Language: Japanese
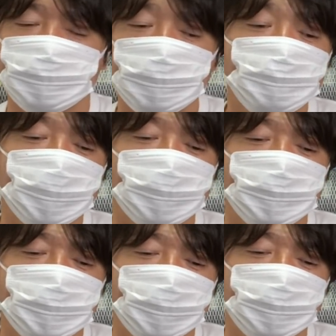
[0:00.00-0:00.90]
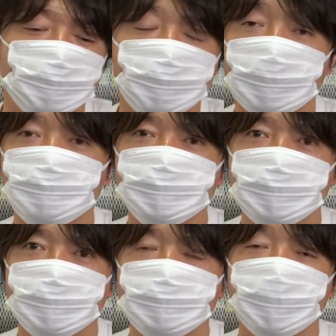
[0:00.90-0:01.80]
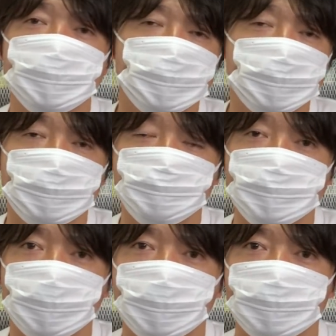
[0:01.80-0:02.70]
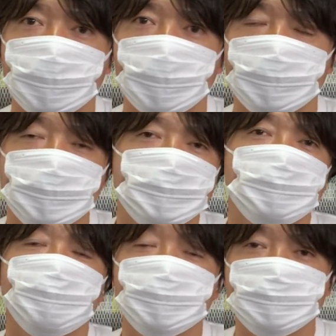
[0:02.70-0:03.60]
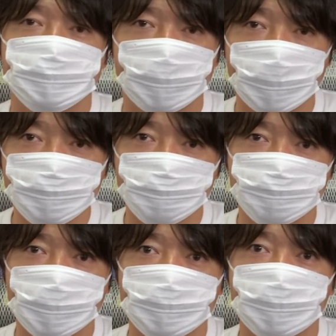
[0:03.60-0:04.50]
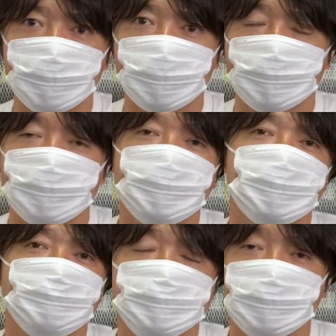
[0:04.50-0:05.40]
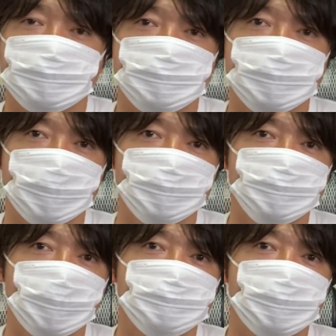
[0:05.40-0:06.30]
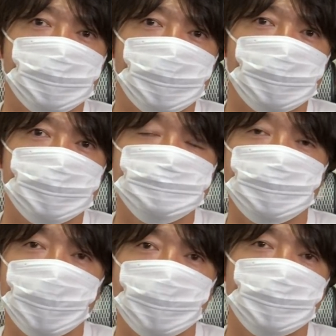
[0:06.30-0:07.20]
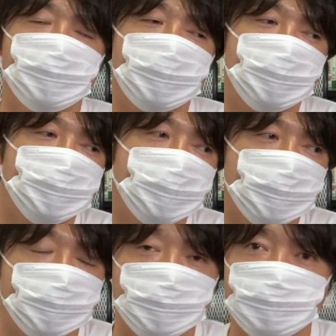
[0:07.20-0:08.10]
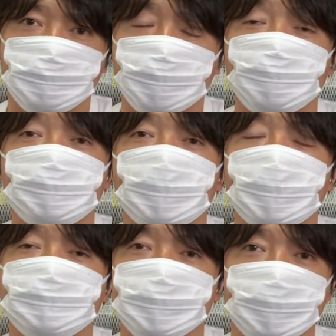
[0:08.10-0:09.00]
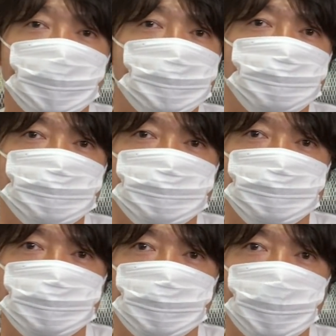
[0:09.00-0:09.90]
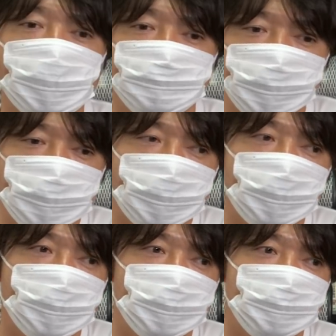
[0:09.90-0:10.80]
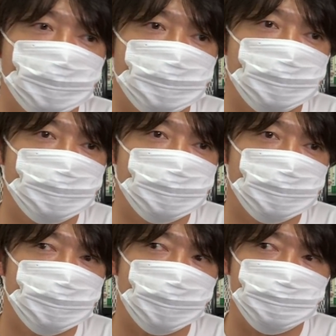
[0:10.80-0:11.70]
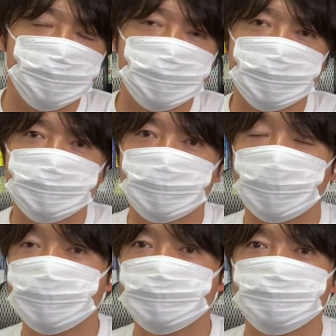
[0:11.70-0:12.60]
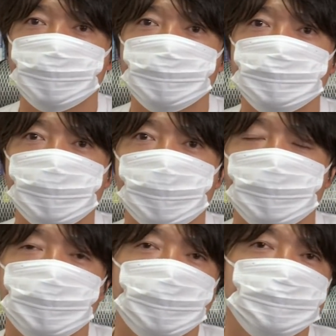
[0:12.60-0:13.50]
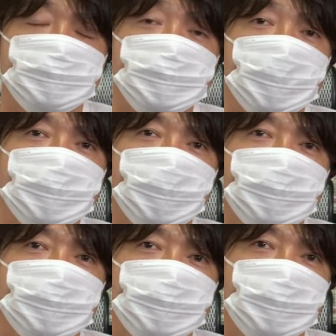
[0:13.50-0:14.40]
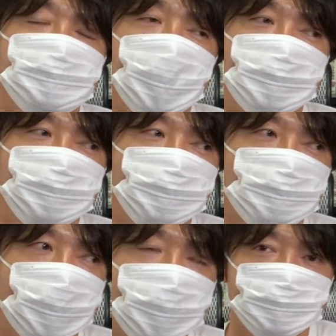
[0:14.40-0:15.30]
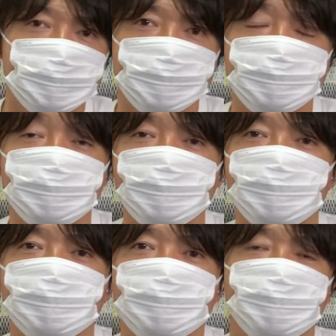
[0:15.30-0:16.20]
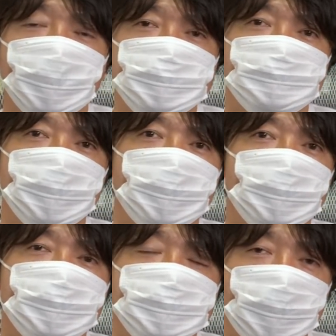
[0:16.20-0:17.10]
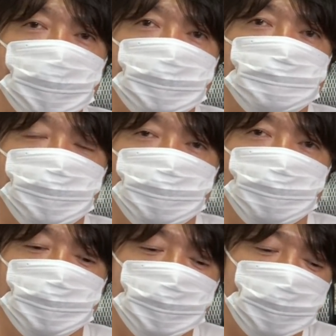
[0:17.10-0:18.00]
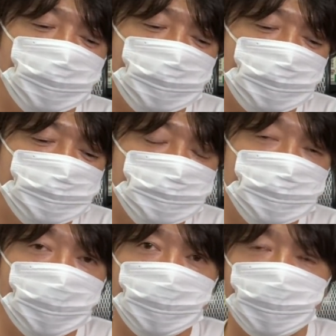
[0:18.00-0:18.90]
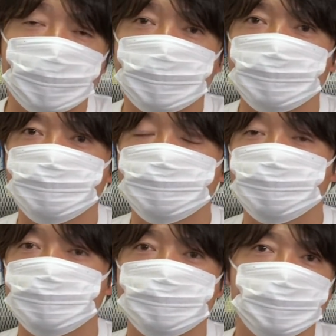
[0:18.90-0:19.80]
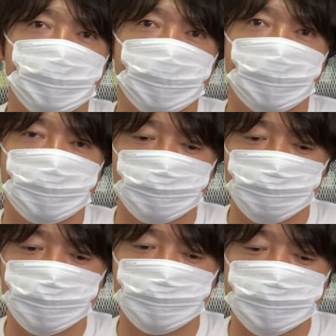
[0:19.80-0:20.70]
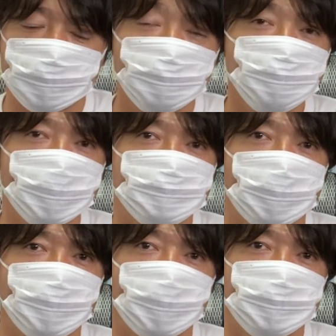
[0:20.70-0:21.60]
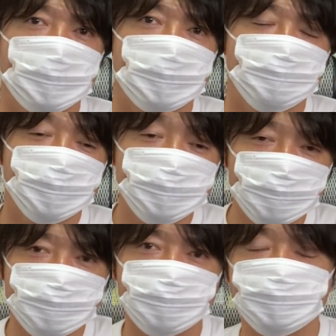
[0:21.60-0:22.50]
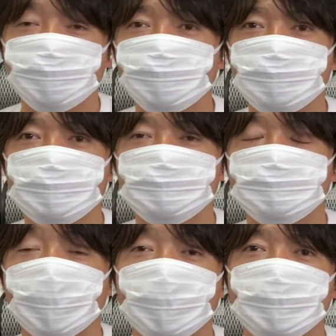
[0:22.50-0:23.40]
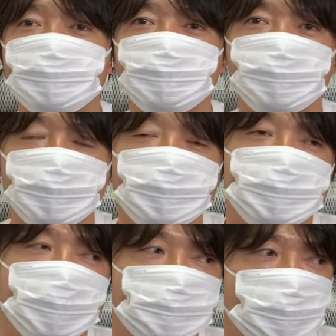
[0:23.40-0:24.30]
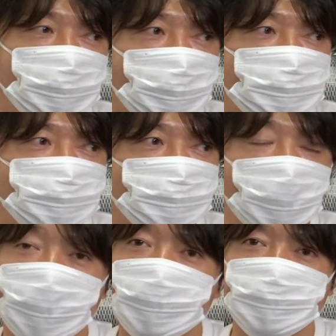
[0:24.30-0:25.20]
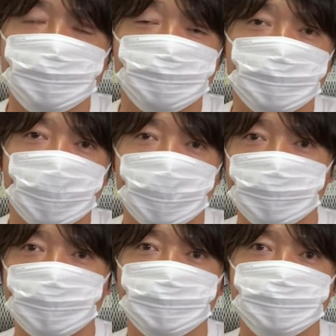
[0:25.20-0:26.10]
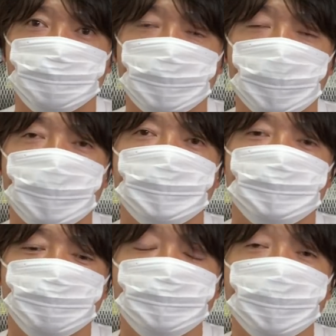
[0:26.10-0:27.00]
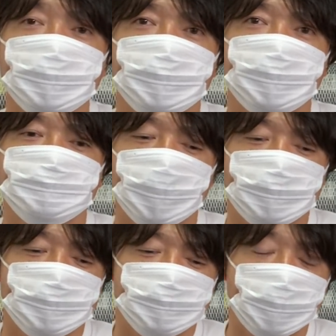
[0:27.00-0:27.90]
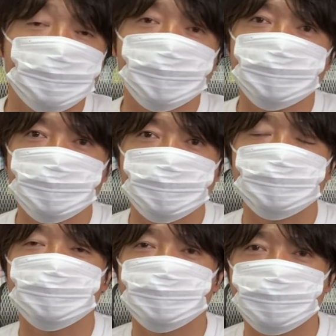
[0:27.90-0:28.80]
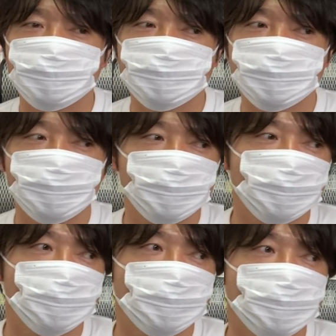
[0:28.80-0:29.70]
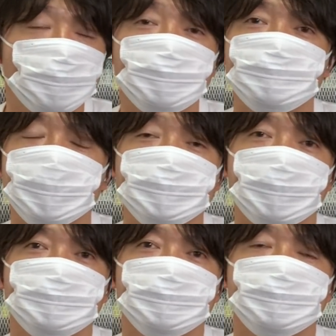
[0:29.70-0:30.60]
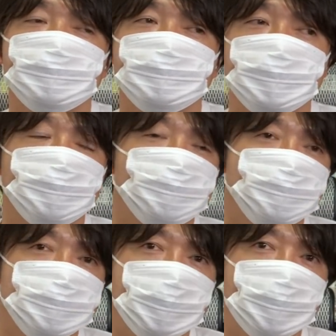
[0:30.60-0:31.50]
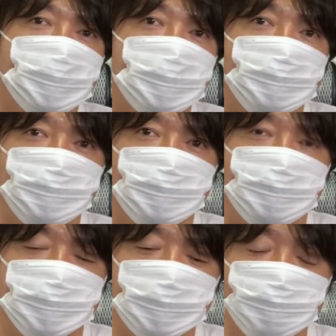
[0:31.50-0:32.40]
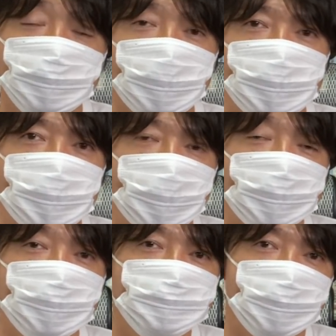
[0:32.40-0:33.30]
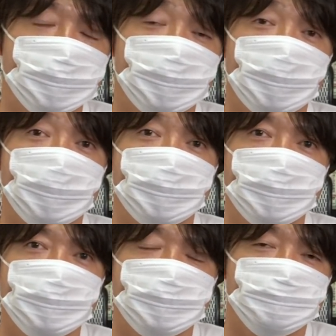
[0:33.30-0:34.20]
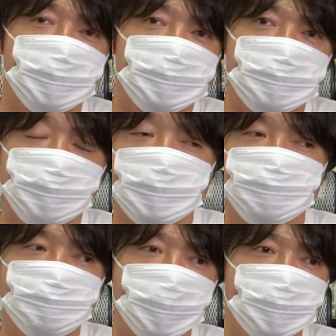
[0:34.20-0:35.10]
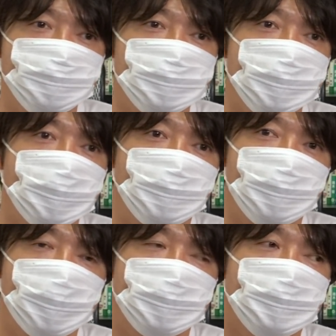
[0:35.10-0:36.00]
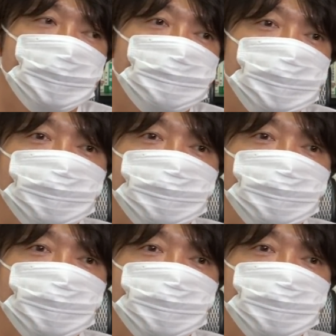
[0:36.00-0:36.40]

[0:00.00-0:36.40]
で、あとはね、えー、これがもし今ね、三角持ち合いの中で大きく下がるようなことがあったらね、えー、おそらくつなぎを入れるか、今もね、えー、利益が出てるものを早めに利確をするか、えいわゆる分割外という形で、追撃でね、えまあ、あの、わすく言うと、同じ銘柄で下がってるものを、え追撃で買っていくことをするんじゃないかなと思ってます。で、どれをやるかは、もちろんその相場の、なんて言いますかね、その流れによって変えていきますので、これはね、えー、まあ、なるべく、その状況を皆さんに共有していきたいなと思っております。ただ、それが当たるか当たらないかはね、別です。僕は相場歴21年なので、まあ、